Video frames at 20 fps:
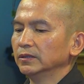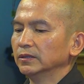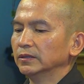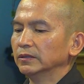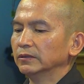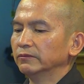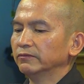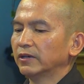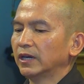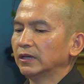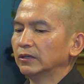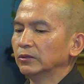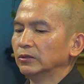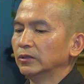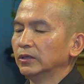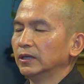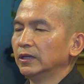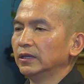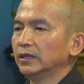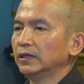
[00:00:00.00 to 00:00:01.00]
vào
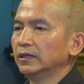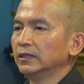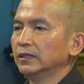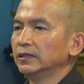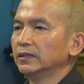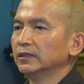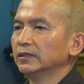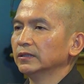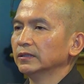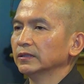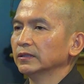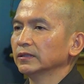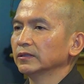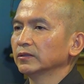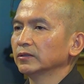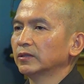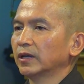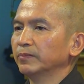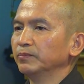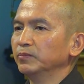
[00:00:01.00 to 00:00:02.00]

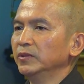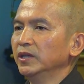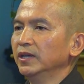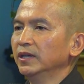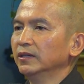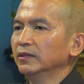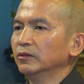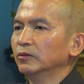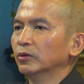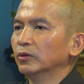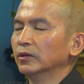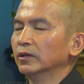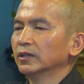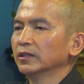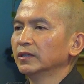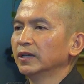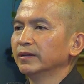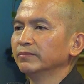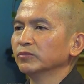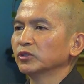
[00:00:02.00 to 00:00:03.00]
thập niên của
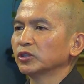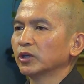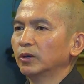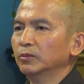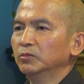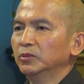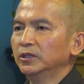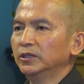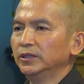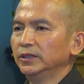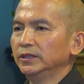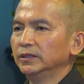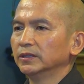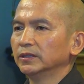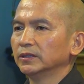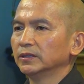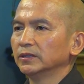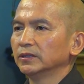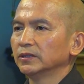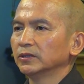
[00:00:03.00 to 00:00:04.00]
năm sáu mươi,
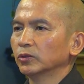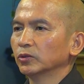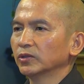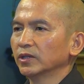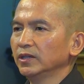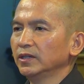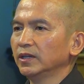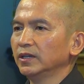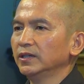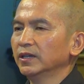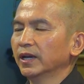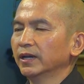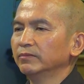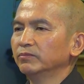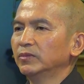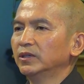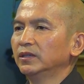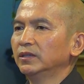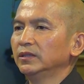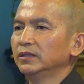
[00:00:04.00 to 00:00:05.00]
của thế kỷ hai
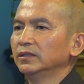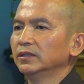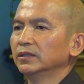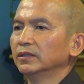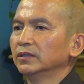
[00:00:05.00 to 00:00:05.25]
mươi,